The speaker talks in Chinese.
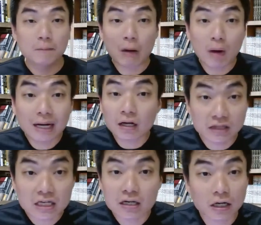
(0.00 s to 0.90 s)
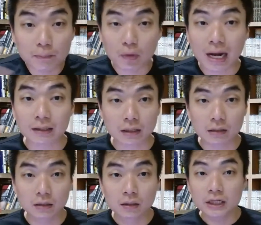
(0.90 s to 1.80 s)
马华肯定可以不让的，
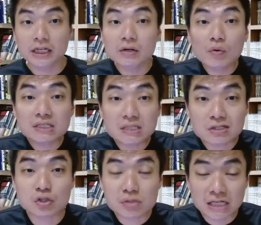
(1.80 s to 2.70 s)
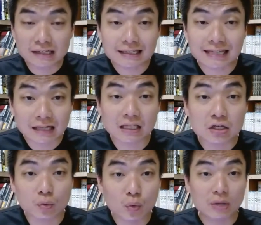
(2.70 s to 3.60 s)
因为郑修祥在当
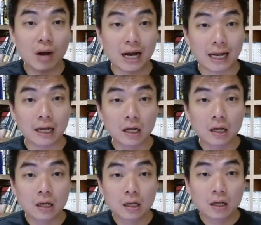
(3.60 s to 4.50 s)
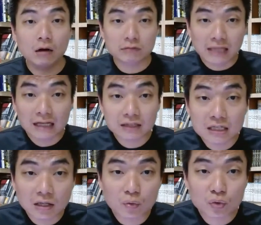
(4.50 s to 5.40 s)
地有威望啊。哦，当
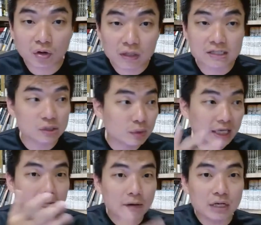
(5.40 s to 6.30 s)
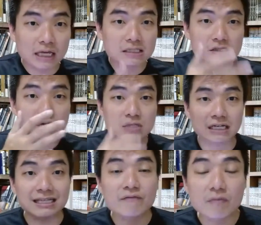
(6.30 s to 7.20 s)
地的乌统领袖也要给郑秀
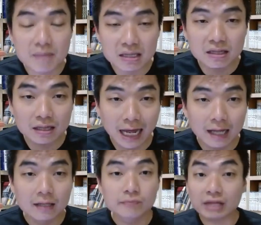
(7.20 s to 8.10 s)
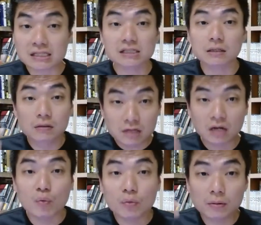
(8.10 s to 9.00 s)
强三分面子啊，但是
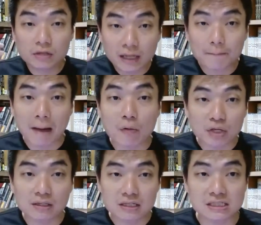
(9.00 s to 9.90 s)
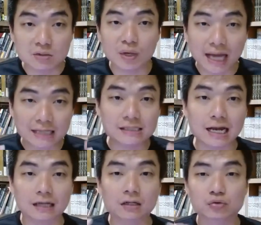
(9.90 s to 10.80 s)
这个这个包赢的席位还是
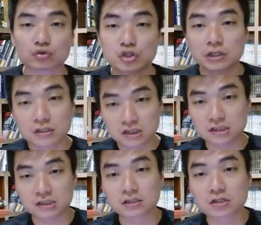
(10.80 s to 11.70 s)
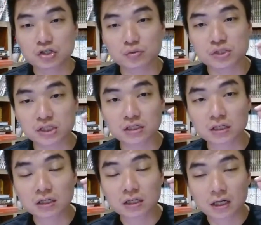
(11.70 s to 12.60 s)
让了出去，其实就是
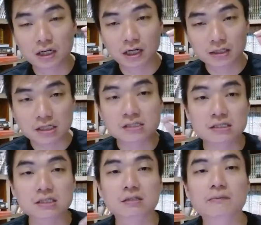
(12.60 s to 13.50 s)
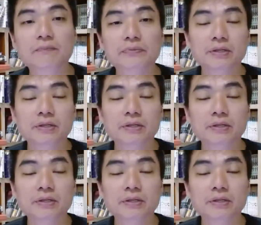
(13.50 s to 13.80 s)
呃政治